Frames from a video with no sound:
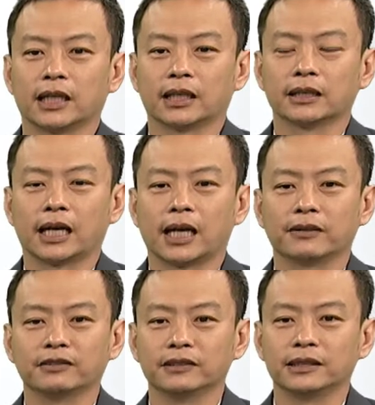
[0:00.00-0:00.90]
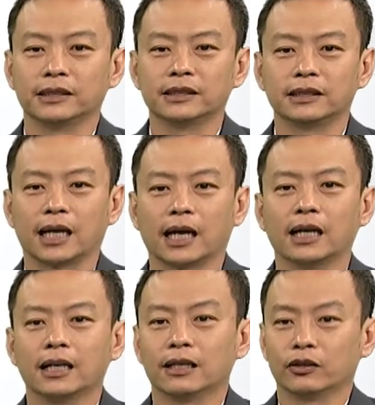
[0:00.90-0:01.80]
跟大家复习一下
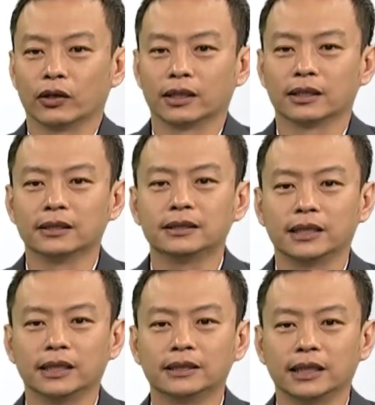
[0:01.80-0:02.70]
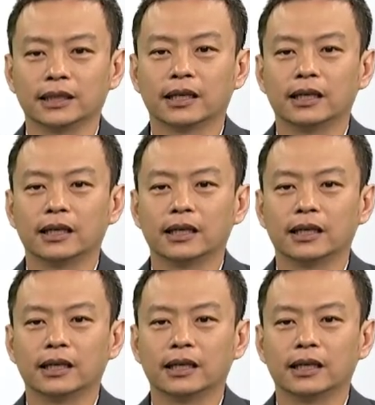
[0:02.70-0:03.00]
圆跟切线。